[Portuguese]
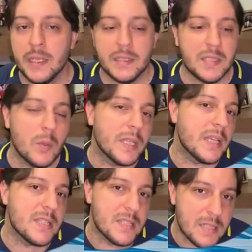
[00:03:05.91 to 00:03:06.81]
Isso é uma
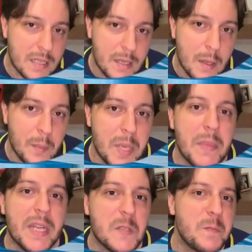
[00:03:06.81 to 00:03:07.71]
das
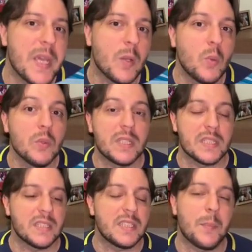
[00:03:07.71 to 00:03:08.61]
primeiras
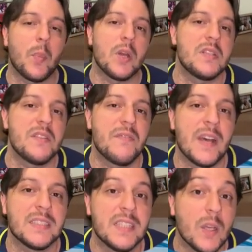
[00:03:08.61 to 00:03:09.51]
perguntas que você pode se
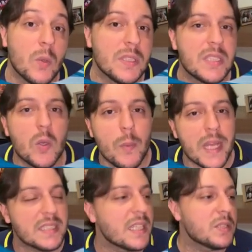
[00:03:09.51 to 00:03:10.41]
fazer quando você
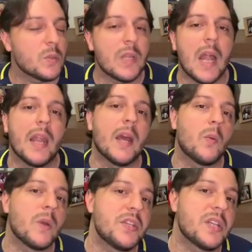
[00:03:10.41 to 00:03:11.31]
começa a estudar lá na
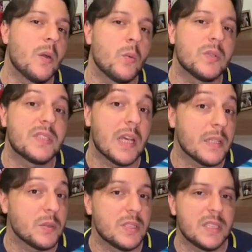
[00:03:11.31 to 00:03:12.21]
quântica 1 os
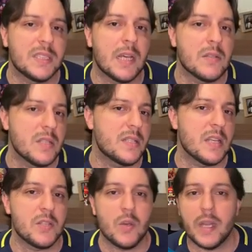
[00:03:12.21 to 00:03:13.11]
tais dos estados
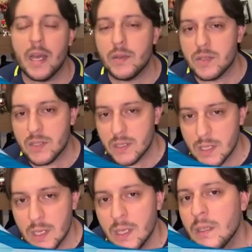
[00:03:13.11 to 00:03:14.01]
estacionários.
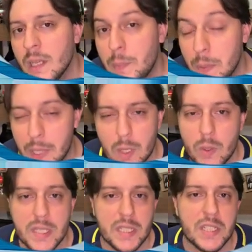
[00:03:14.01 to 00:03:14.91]
Né? A primeira
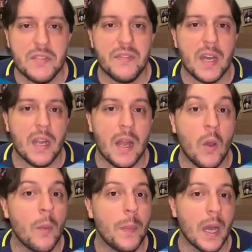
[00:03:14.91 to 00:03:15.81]
coisa que a gente fala
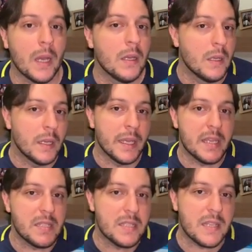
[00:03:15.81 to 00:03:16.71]
lá, opa,
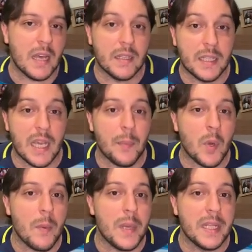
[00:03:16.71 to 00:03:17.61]
esse estado aqui, a
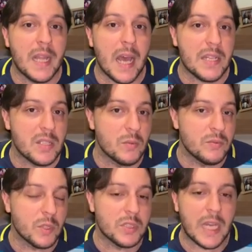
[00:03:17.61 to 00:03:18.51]
probabilidade de
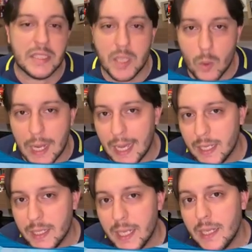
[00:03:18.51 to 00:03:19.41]
você achar o
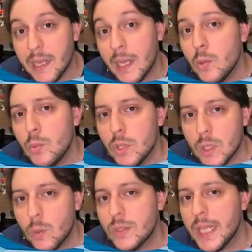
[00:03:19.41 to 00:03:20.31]
cara nele, ela não
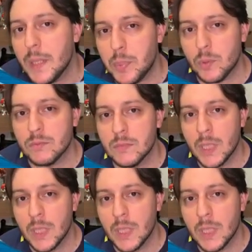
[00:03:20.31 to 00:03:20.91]
muda com o tempo.